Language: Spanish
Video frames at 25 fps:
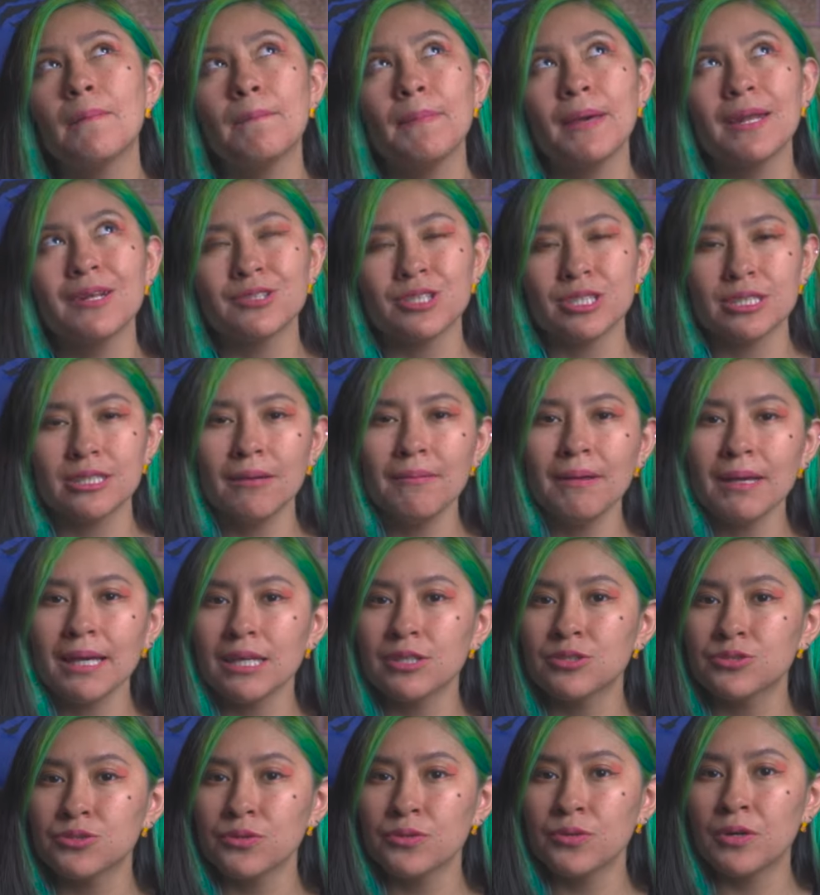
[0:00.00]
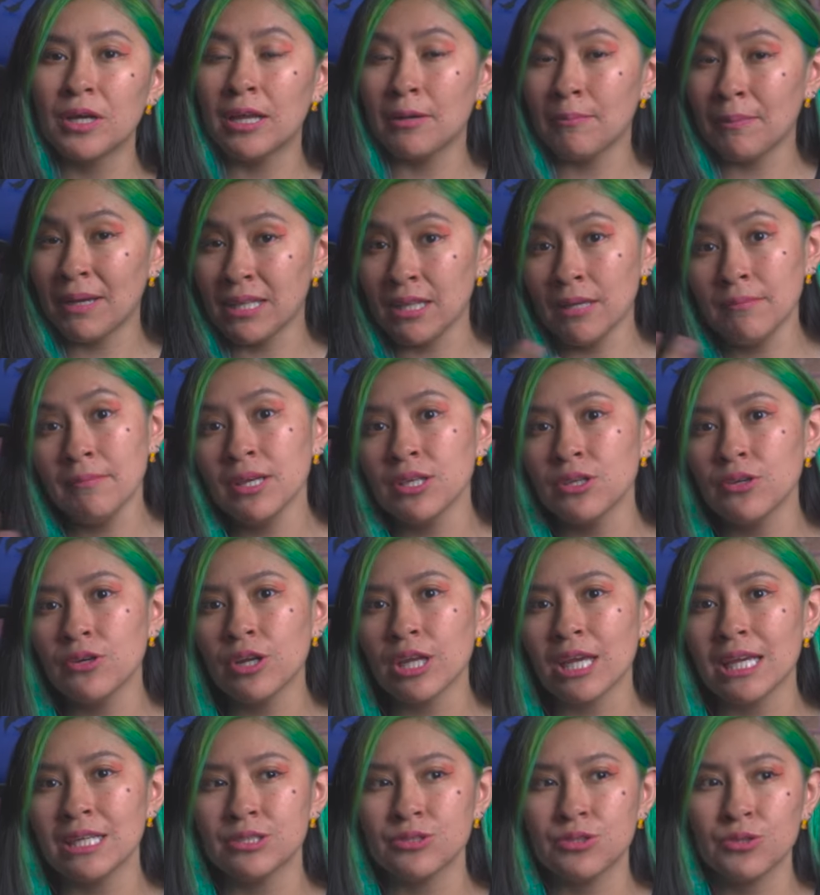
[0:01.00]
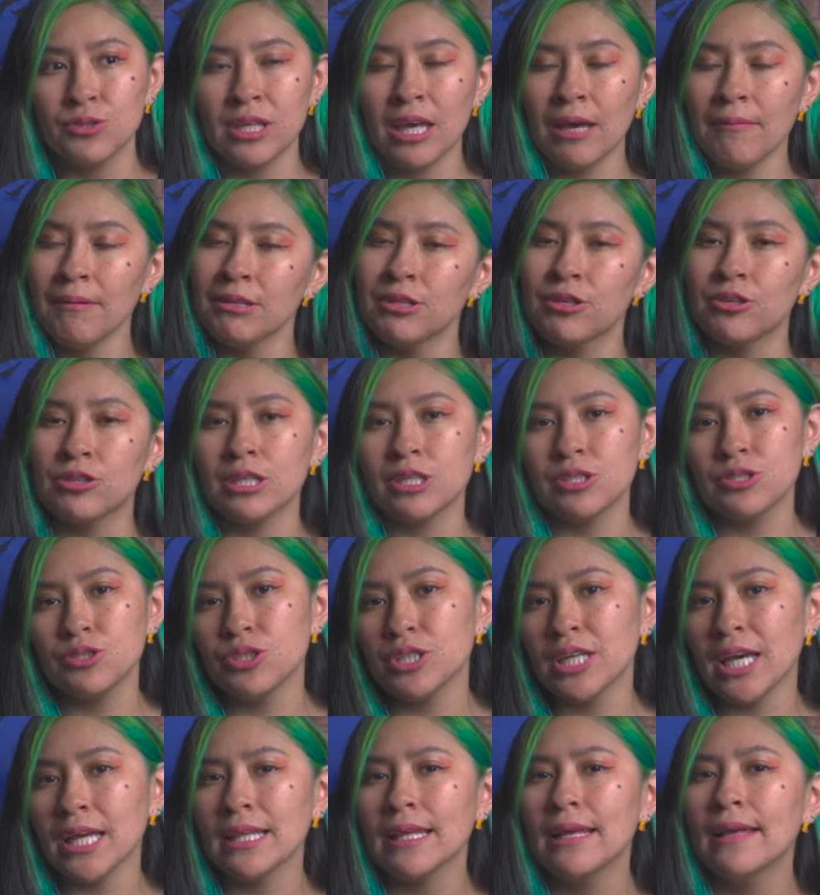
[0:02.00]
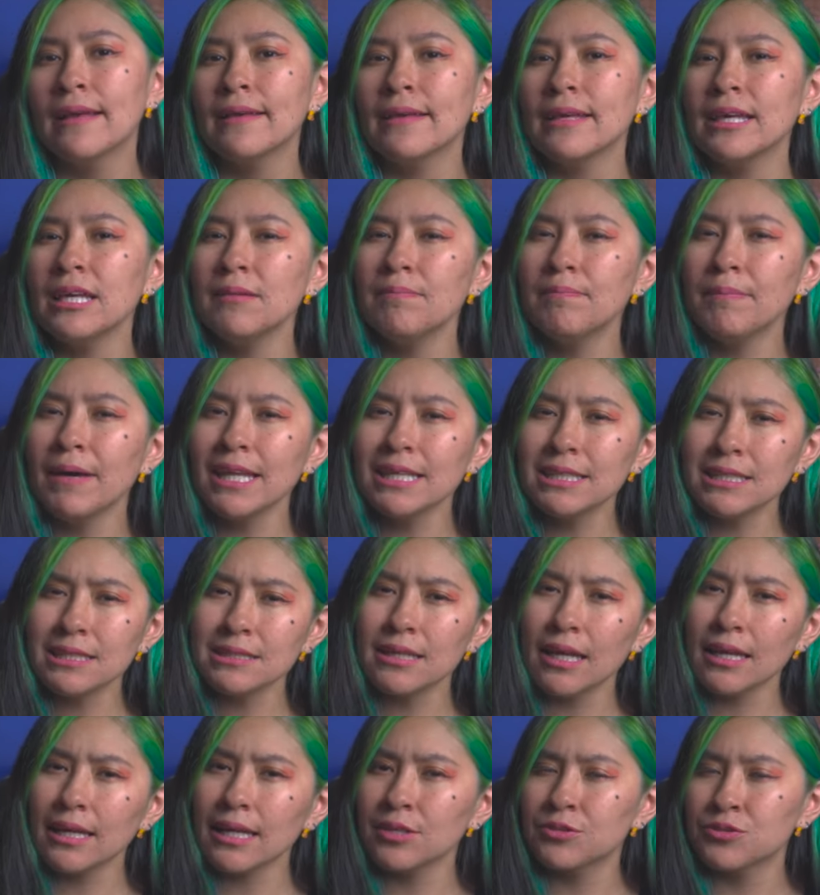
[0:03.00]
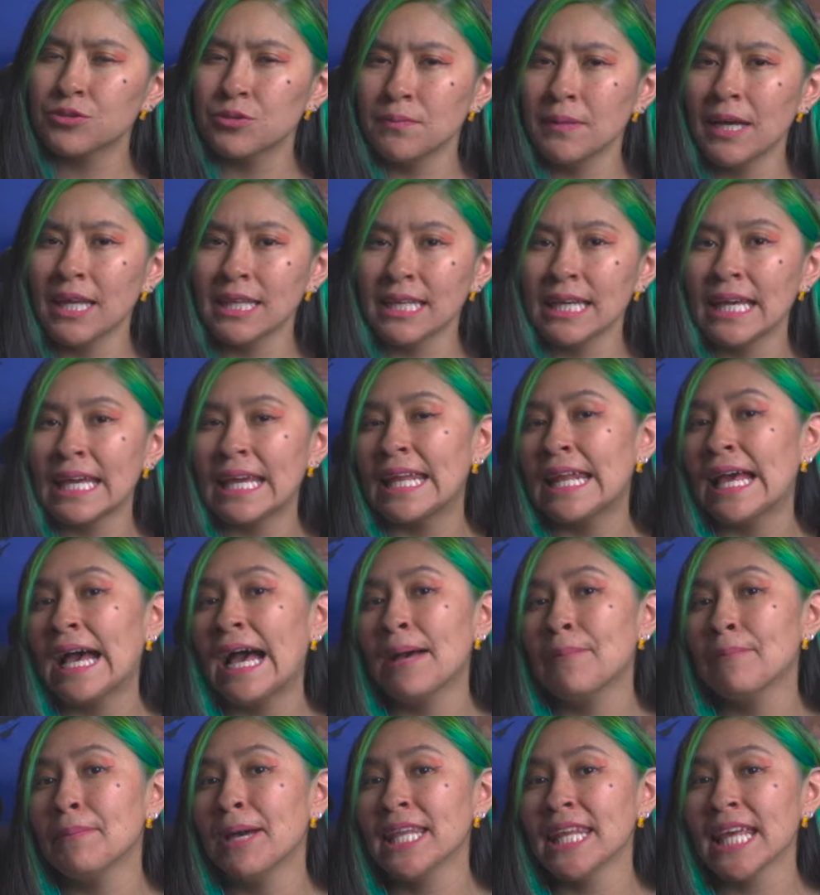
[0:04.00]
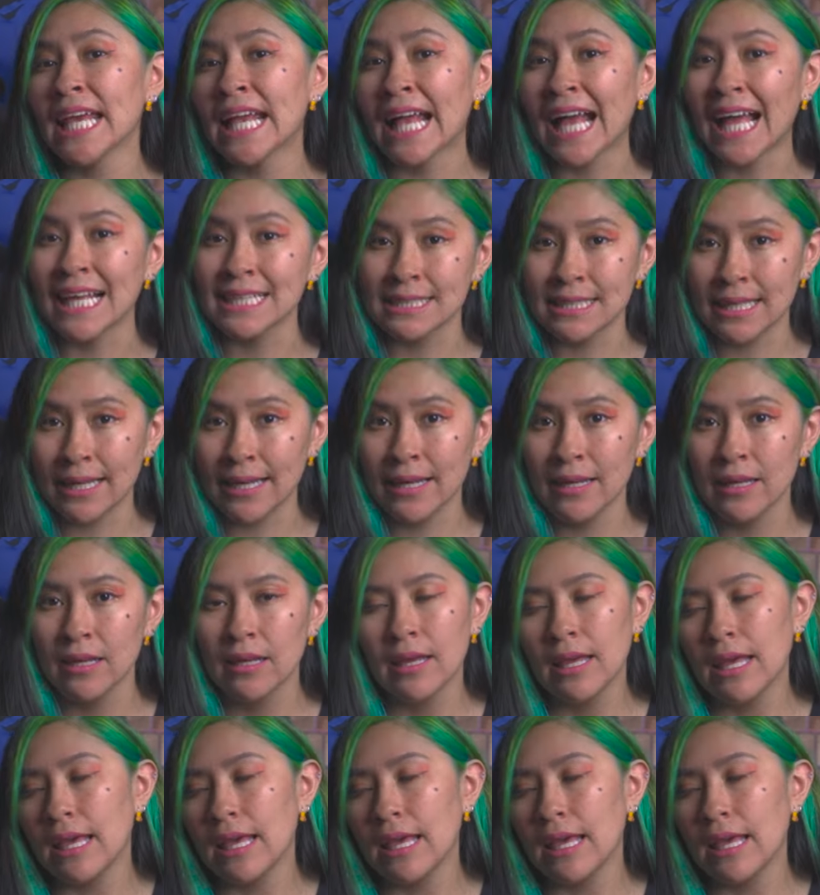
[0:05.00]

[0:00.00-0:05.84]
pero se sabe que su hermana mayor estudiaba en otra ciudad y parece ser que su madre era ama de casa.